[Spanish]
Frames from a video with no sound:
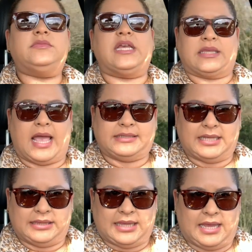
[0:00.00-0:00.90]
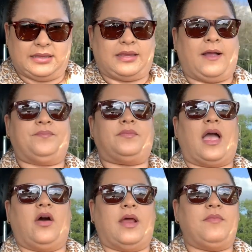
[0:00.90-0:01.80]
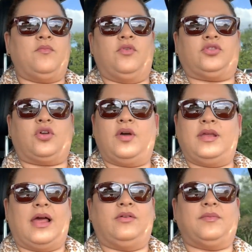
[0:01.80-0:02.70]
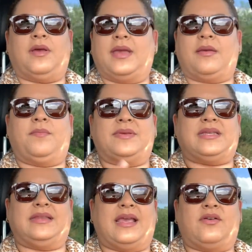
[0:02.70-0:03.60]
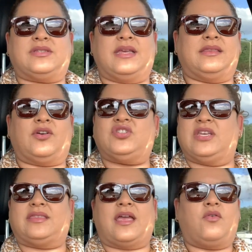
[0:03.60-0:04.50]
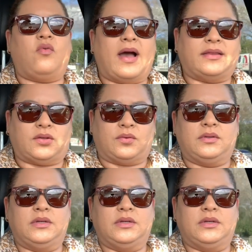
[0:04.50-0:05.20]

170. Ahora mismo estoy, la última vez que me empecé tengo 184.